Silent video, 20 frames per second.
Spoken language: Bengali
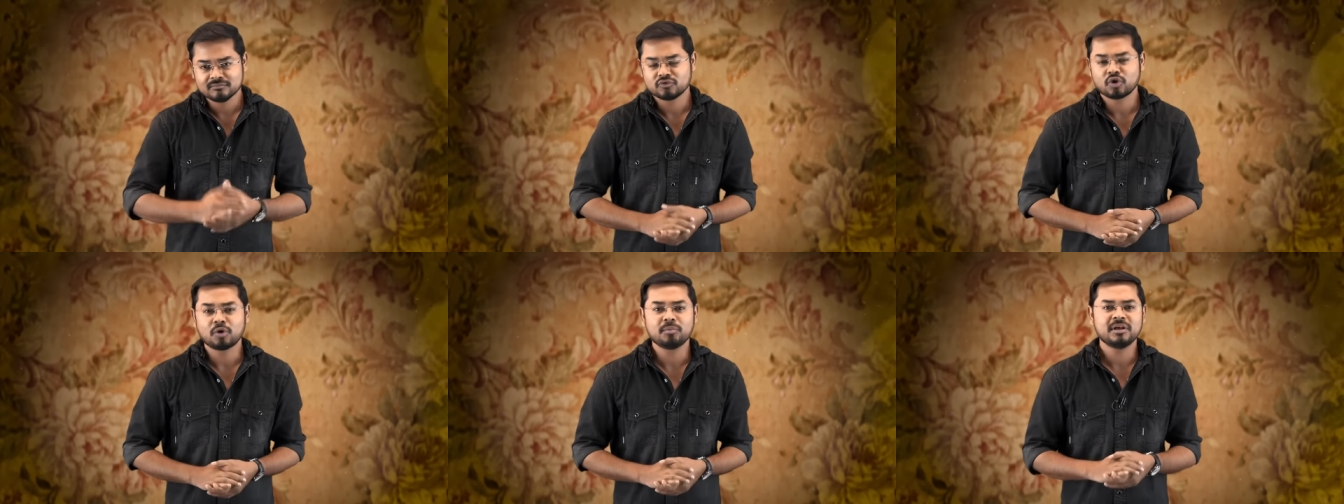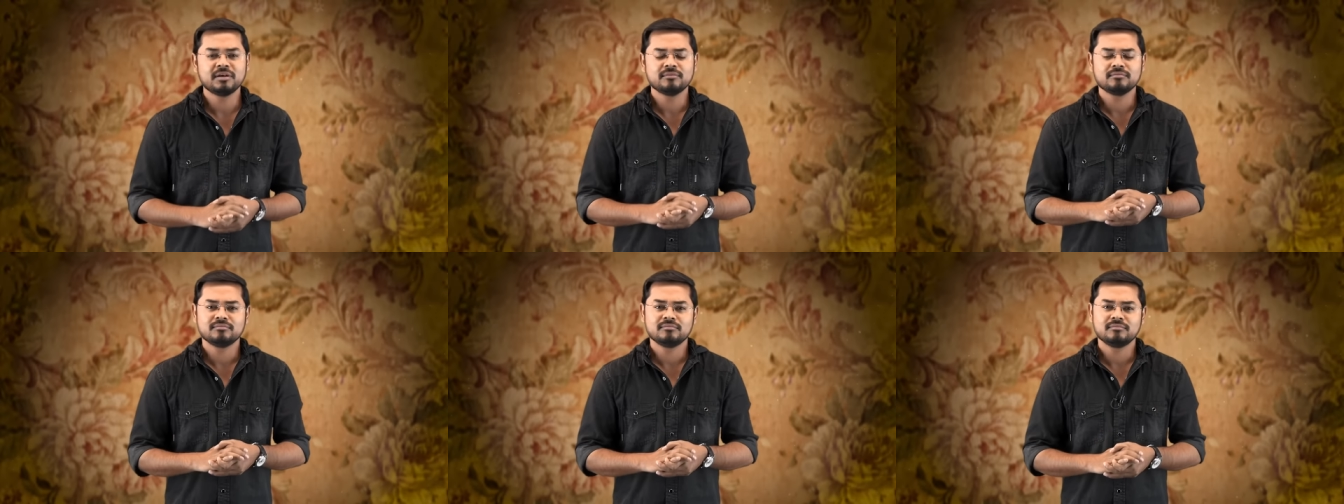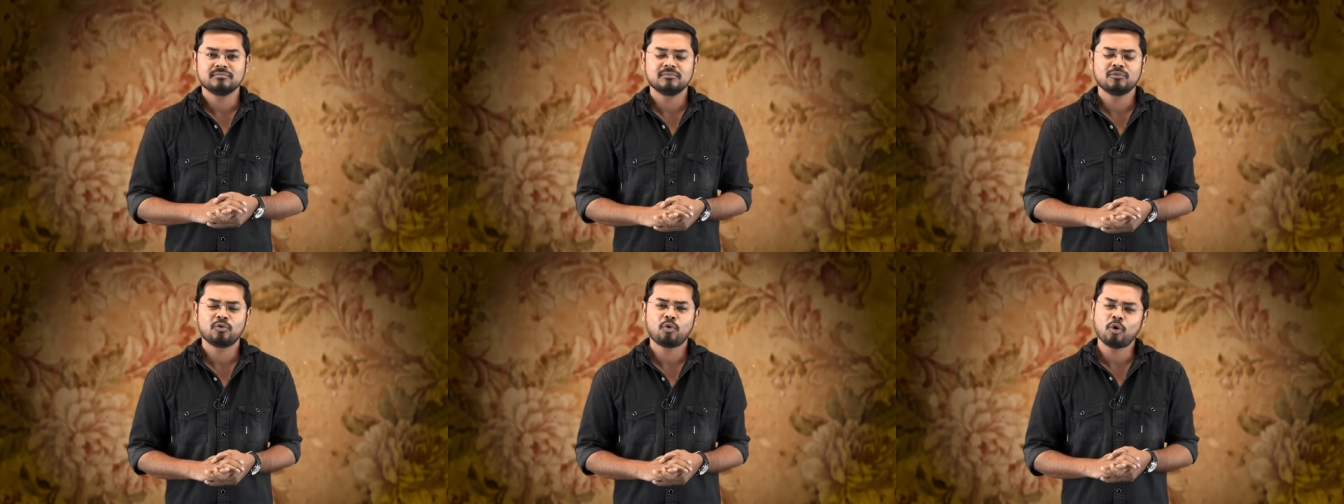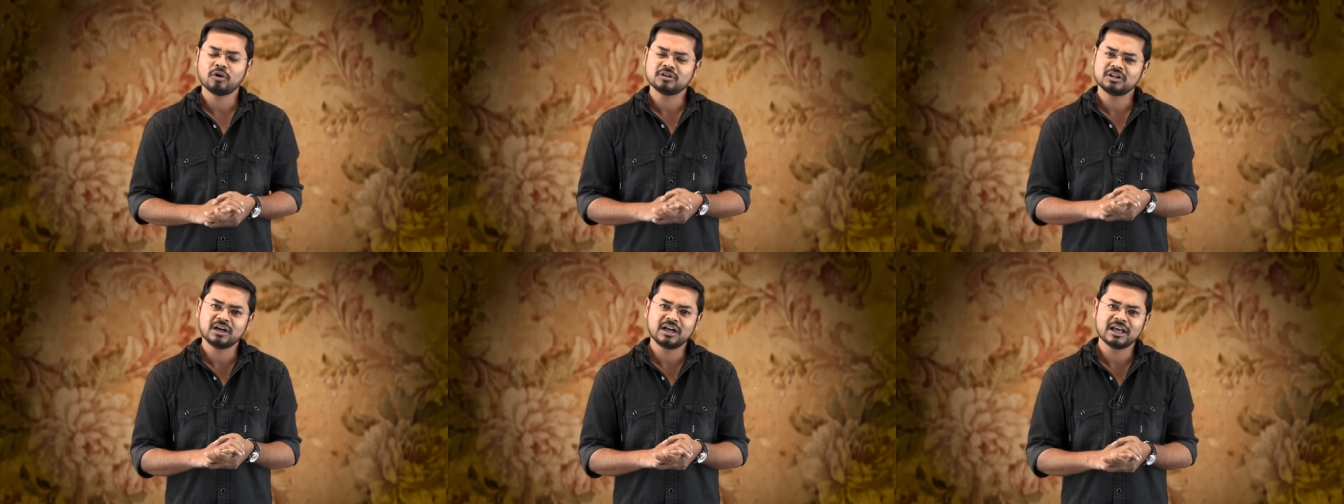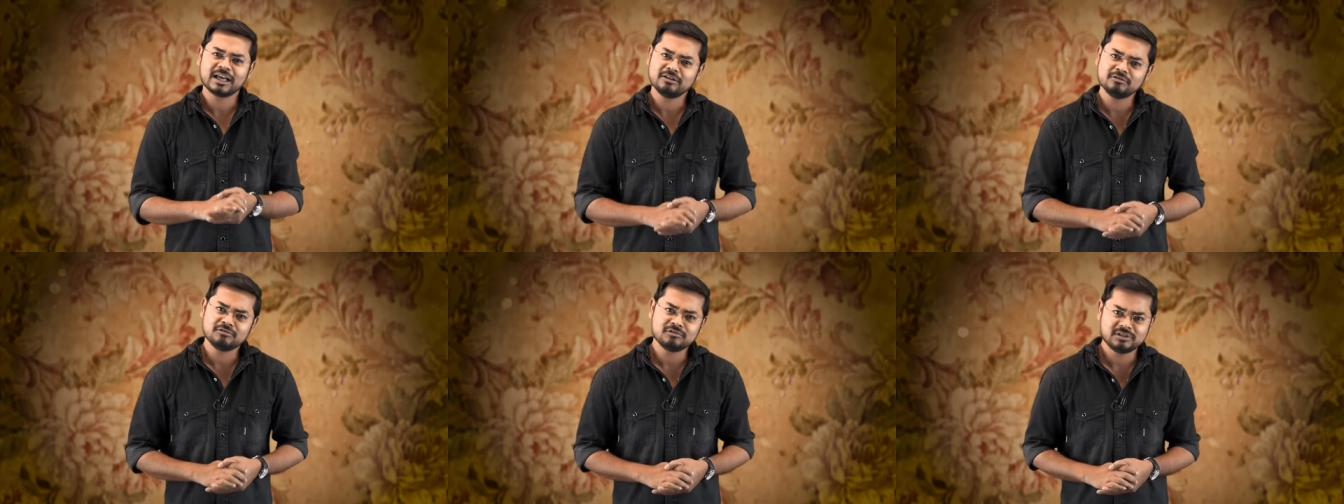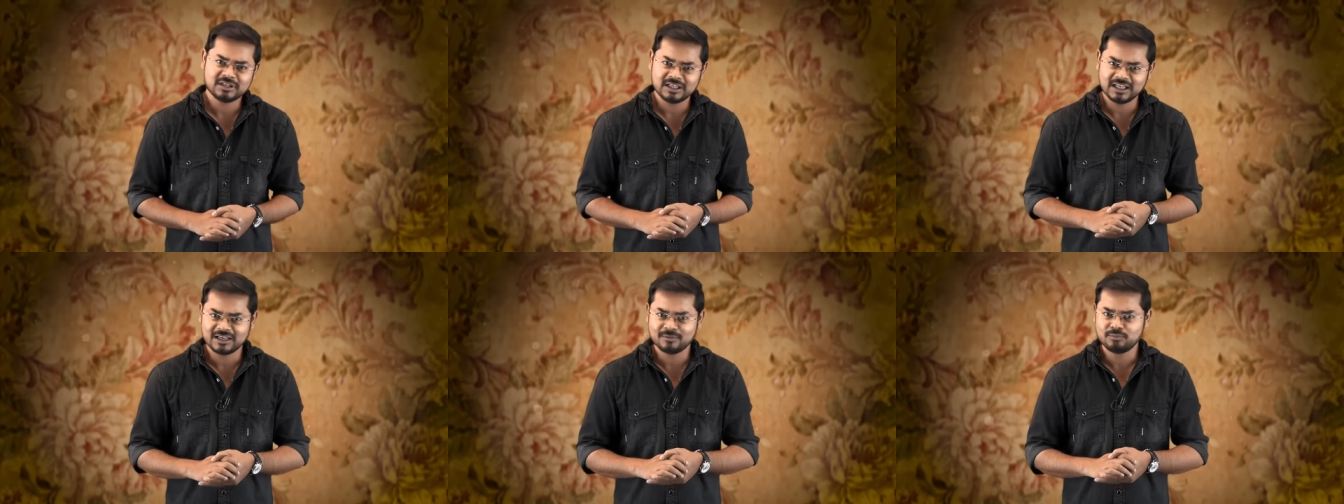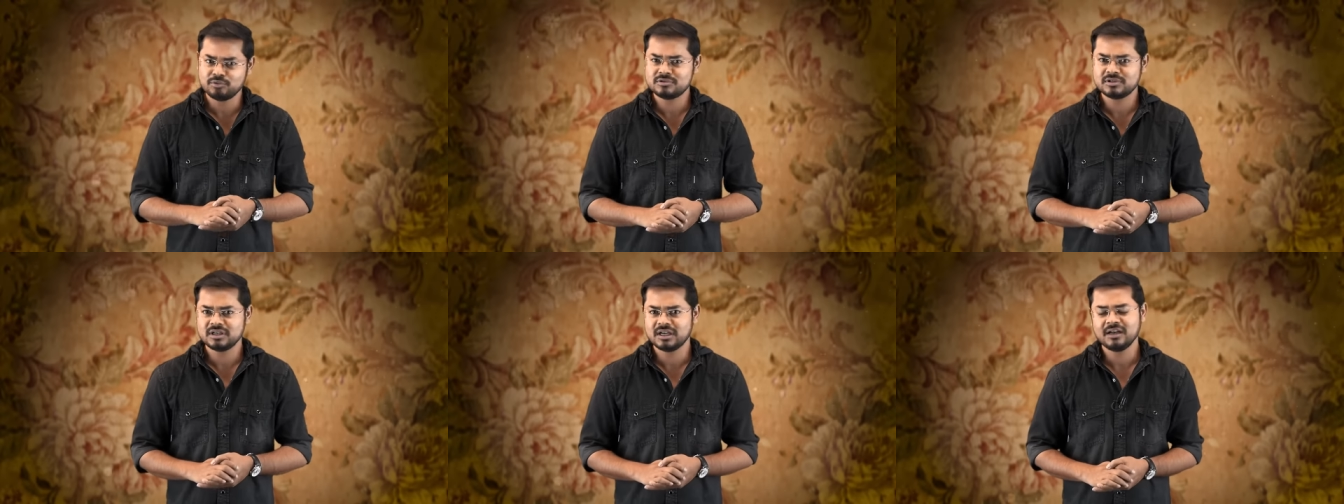তবে কথাটা কিন্তু ঠিক
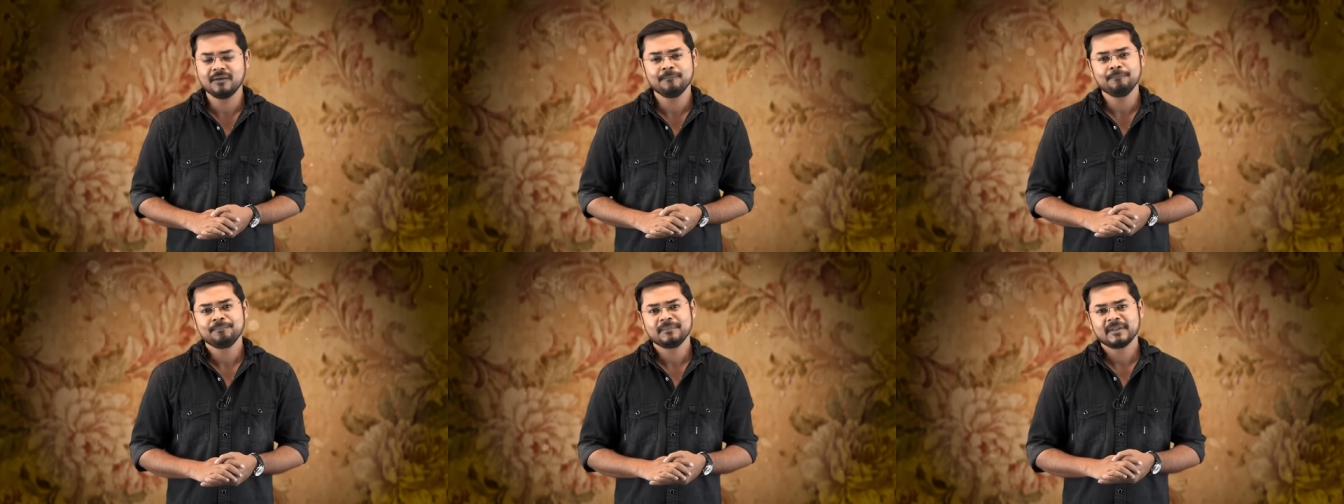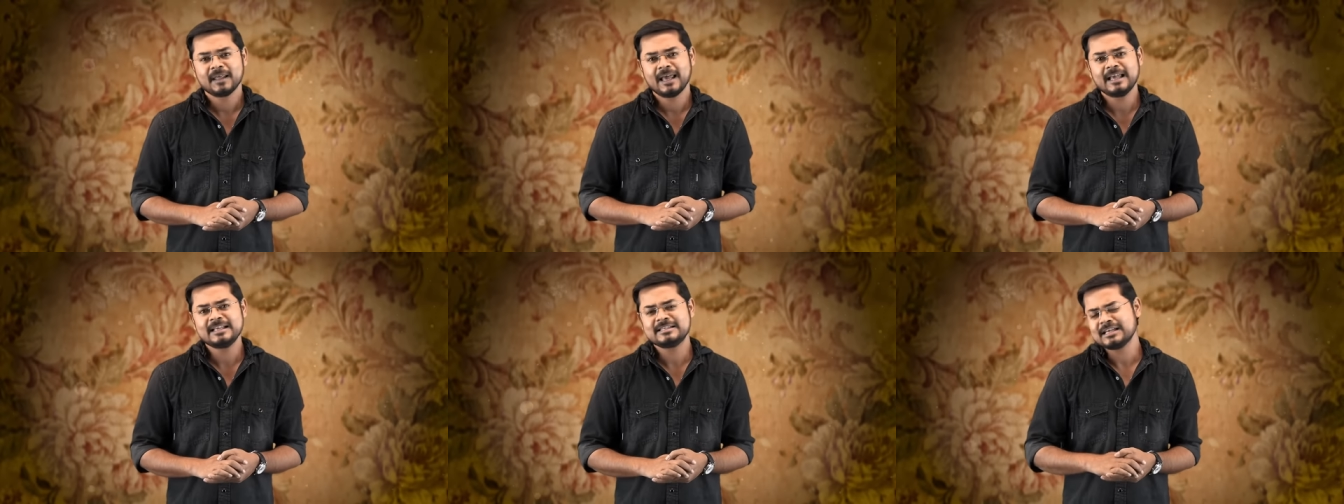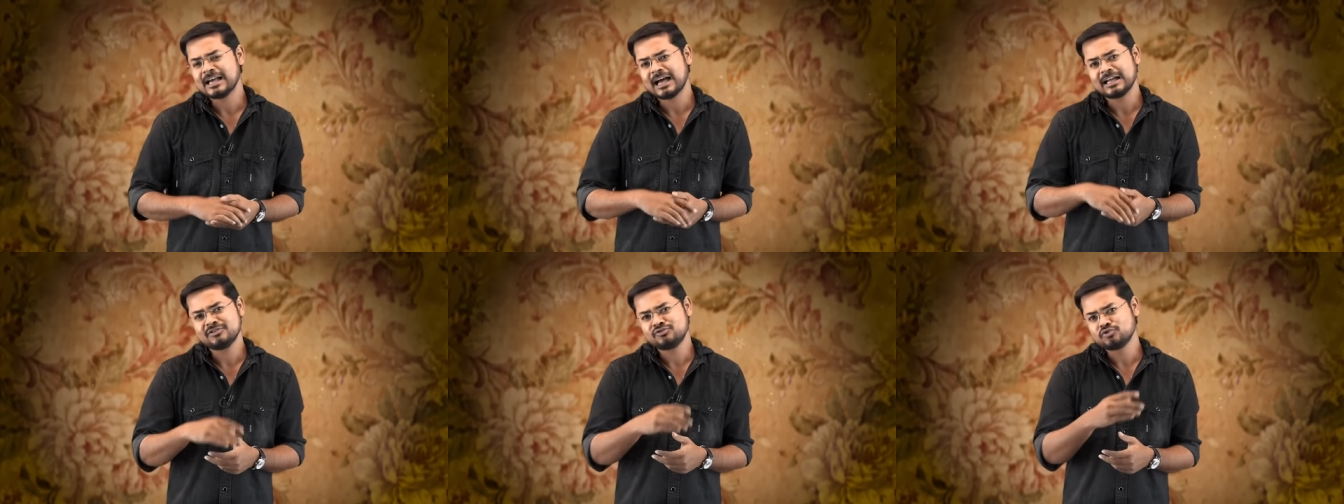বুঝলেন এই যে আর